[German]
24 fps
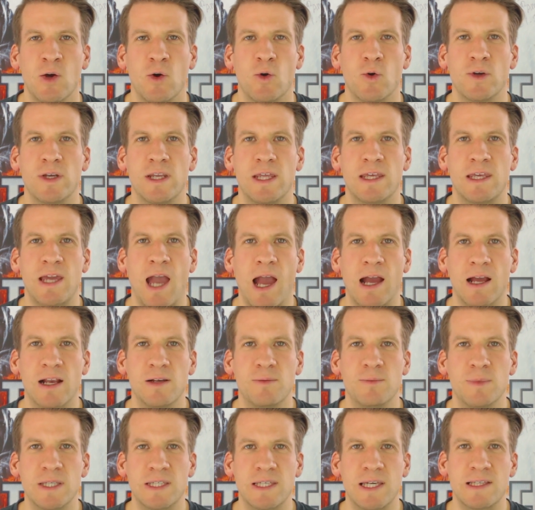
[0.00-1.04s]
Und ich
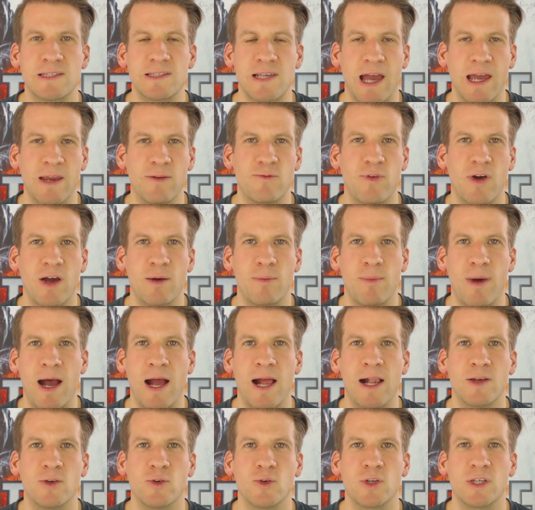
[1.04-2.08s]
hangel mich jetzt einfach
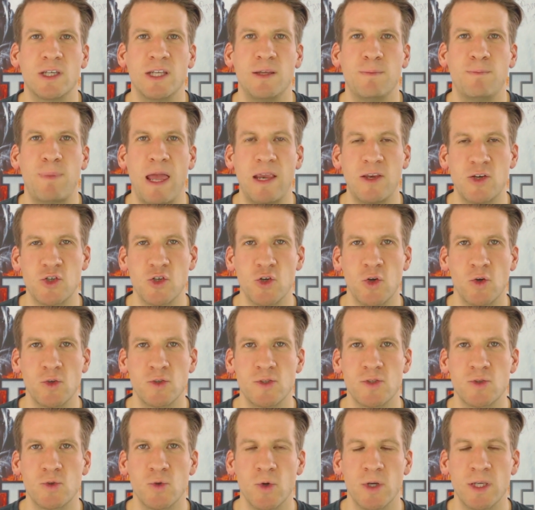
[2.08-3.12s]
mal durch die Patch
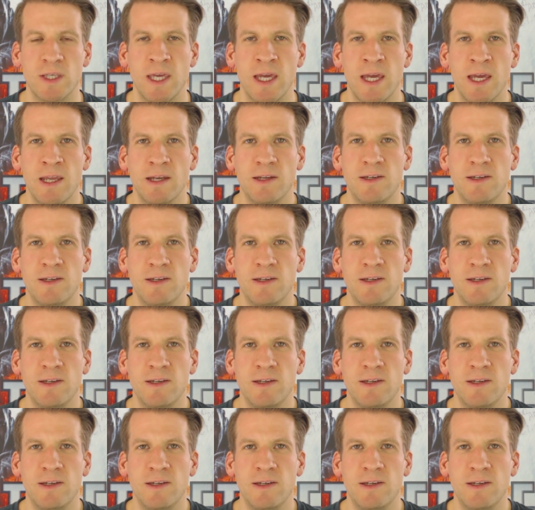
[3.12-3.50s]
Notes durch,